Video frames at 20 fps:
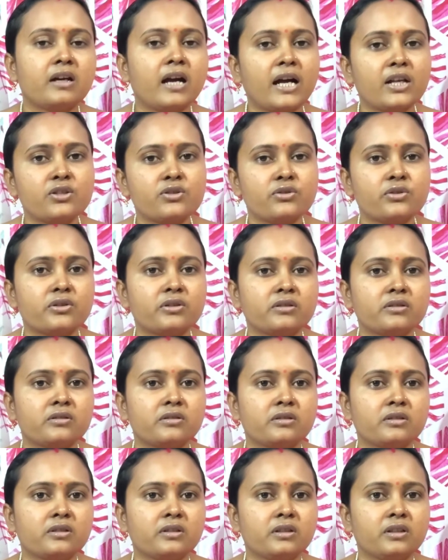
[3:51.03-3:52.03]
গাজর
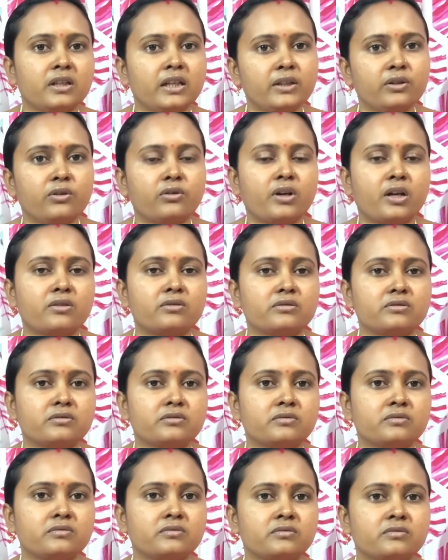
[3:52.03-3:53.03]
এগুলো রাখুন
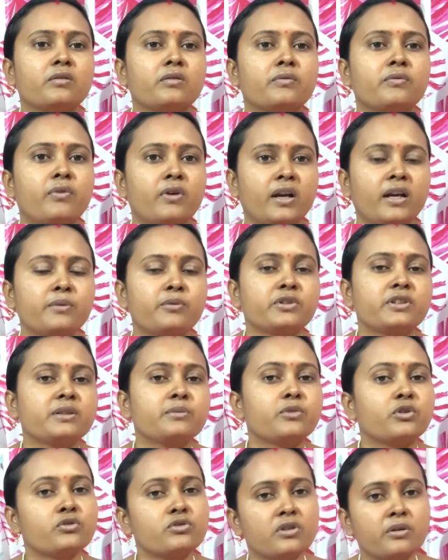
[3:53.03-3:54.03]
ফলের মধ্যে
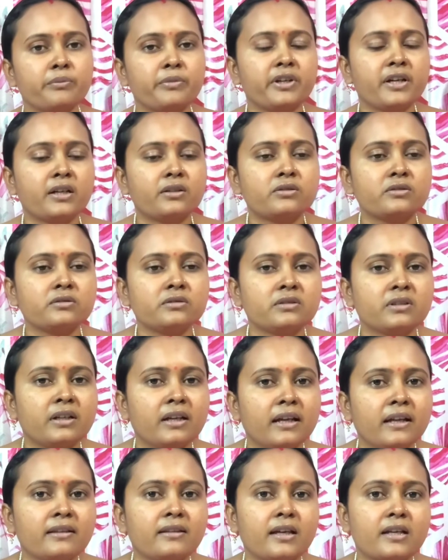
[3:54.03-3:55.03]
মৌসম্বি রাখুন
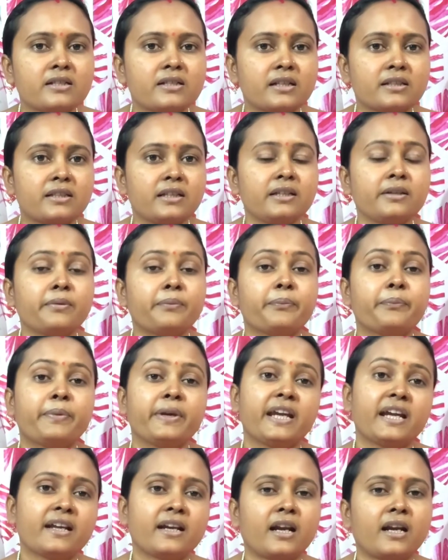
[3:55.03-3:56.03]
তার সাথে
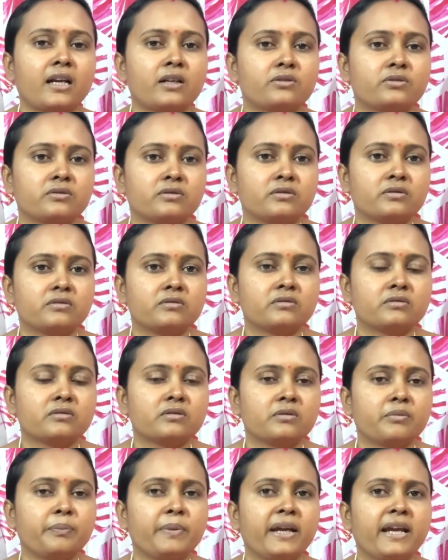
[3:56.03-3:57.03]
পেয়ারা রাখুন
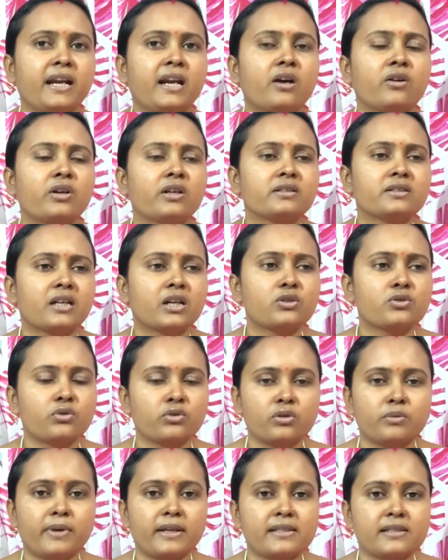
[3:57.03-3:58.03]
পেয়ারা অনেক যারা
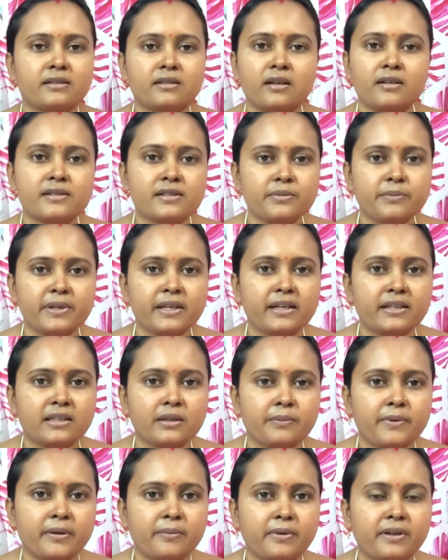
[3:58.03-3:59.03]
ছোট বাচ্চা তারা চিবিয়ে
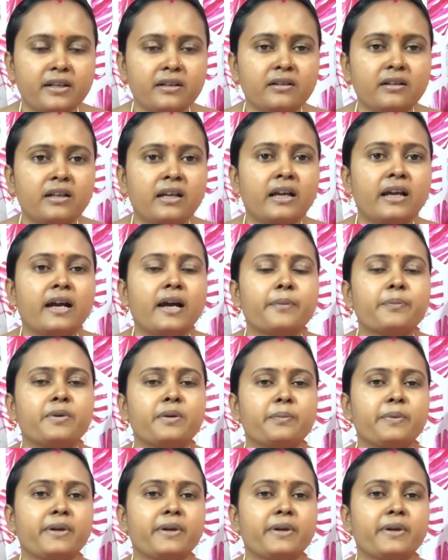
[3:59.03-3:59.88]
খেতে পারবে না আপনি